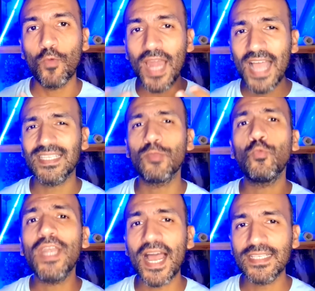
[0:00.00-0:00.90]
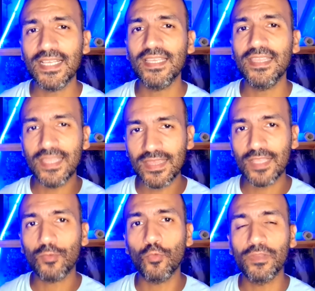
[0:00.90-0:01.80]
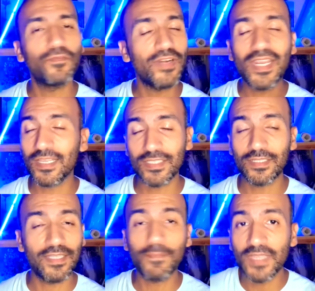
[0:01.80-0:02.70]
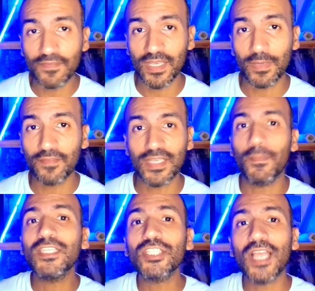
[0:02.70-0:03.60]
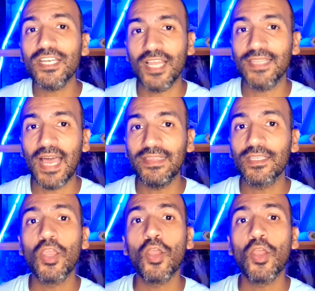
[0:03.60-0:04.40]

والاحسن والاحسن ان انت تكون فريلانسر تبني نفسك بنفسك ما تشتغلش عند حد